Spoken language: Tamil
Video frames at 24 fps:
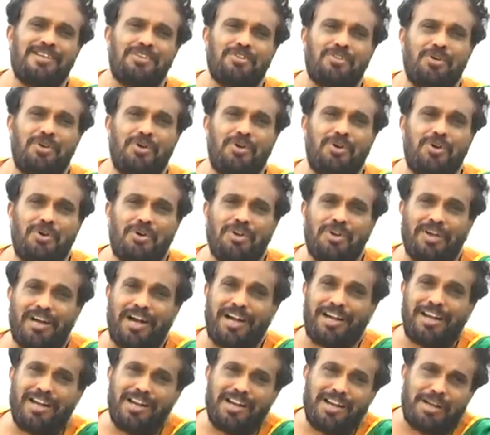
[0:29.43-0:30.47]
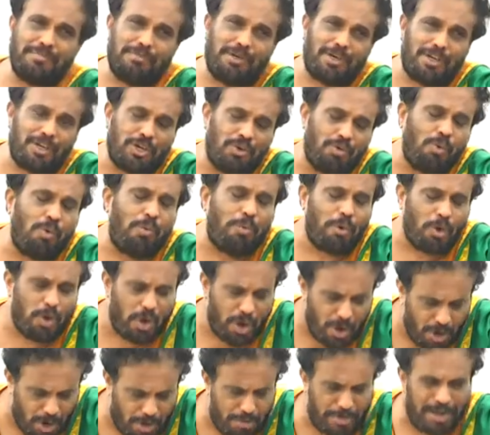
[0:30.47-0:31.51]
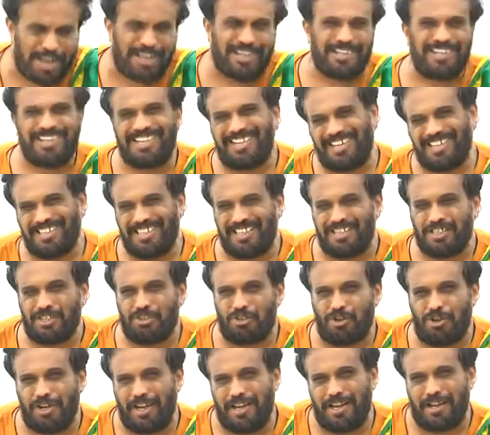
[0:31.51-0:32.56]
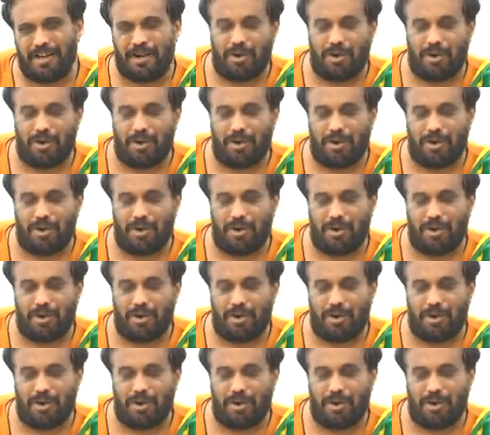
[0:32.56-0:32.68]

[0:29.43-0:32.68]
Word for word: ஸோ கடல் நமக்கு உபயோகமாக இருக்கிறது என்று சொல்லி